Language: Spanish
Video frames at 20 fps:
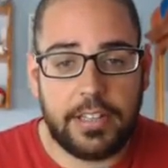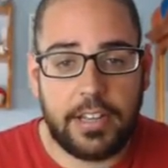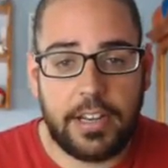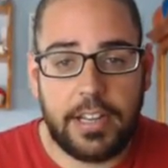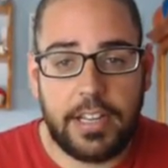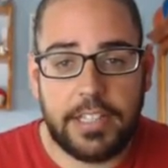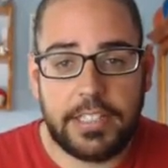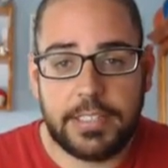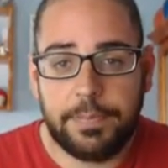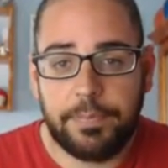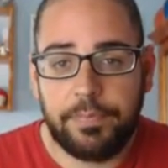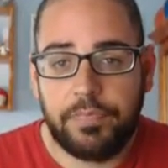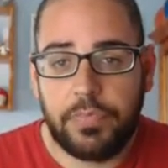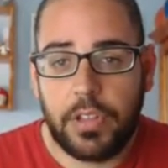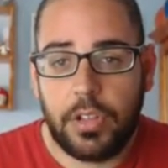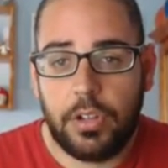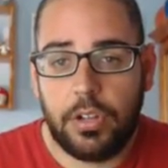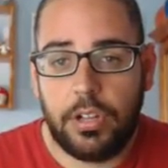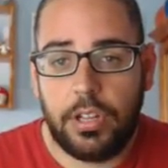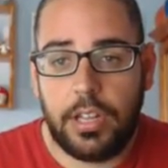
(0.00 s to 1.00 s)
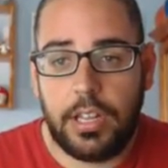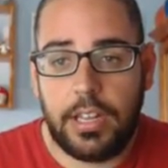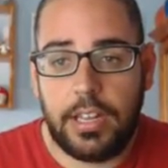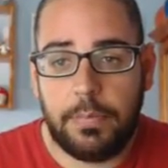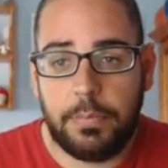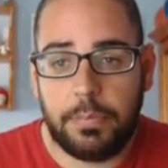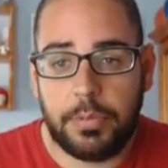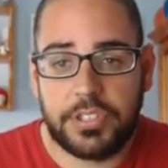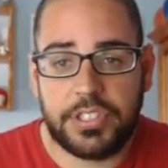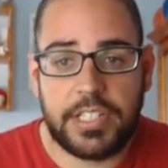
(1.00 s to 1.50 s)
tenéis,
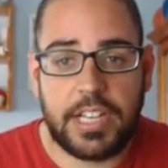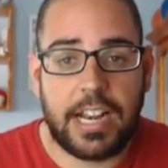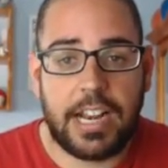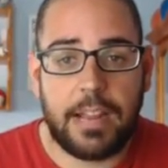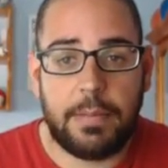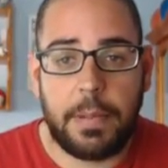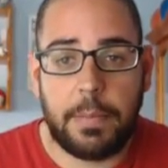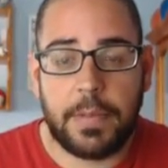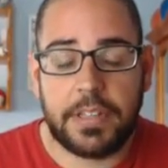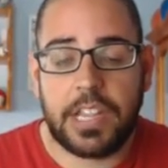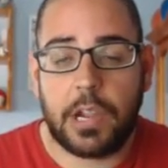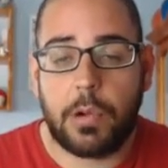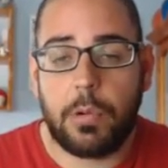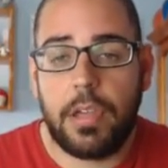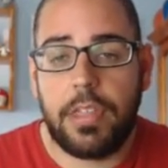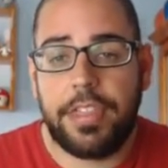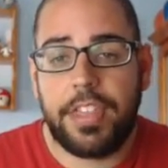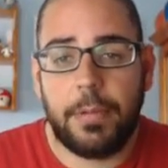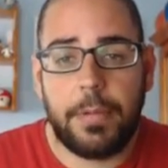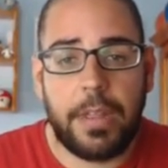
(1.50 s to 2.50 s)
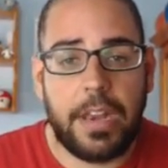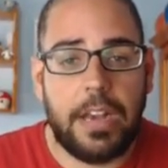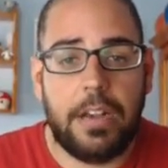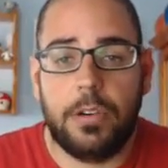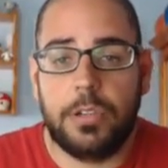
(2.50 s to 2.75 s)
eh, pues será la misma secuencia. Vienen